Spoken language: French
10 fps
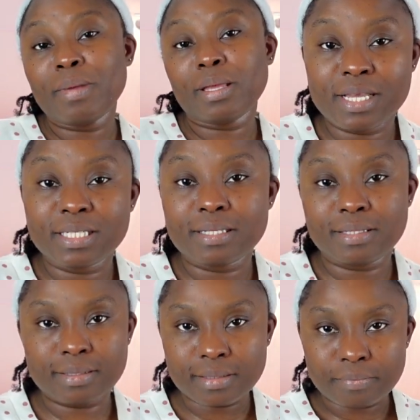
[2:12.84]
maquillage
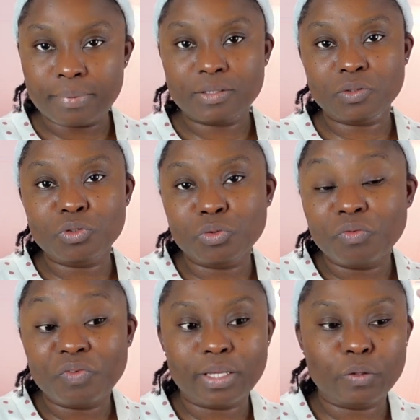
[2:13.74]
assez simple parce que je ne
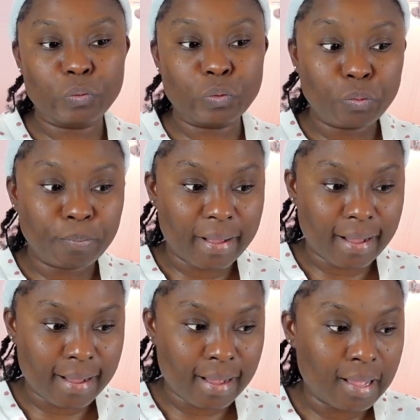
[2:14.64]
vais nulle
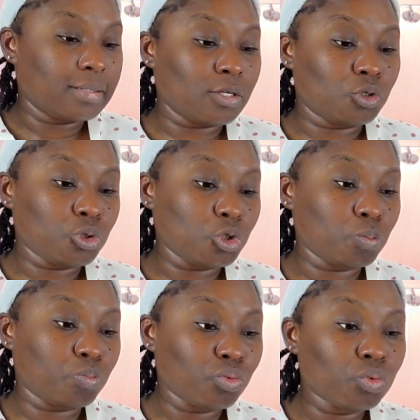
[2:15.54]
part. C'est juste
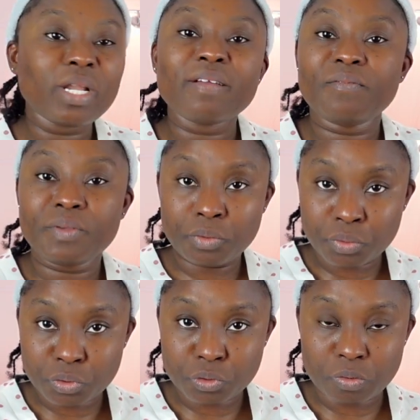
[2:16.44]
pour la
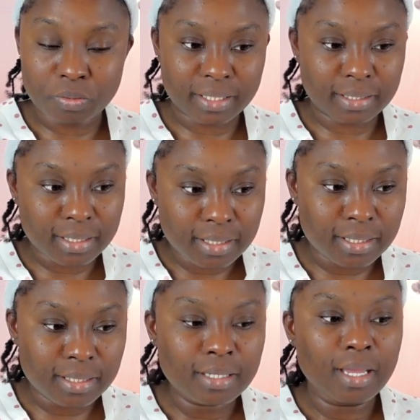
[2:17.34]
vidéo que je me
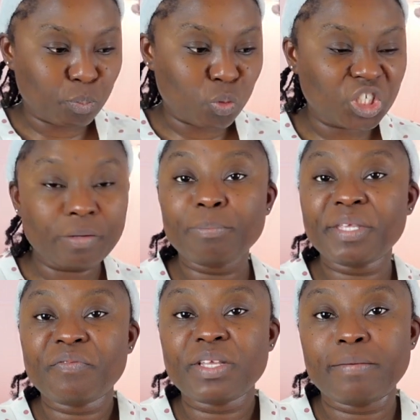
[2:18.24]
maquille. Moi, j'aime
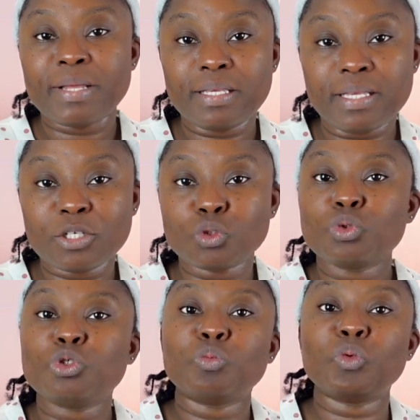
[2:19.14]
bien faire des maquillages
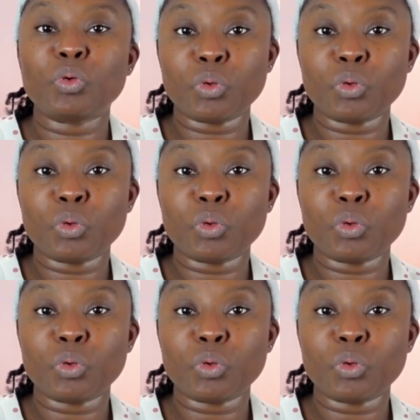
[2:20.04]
où je me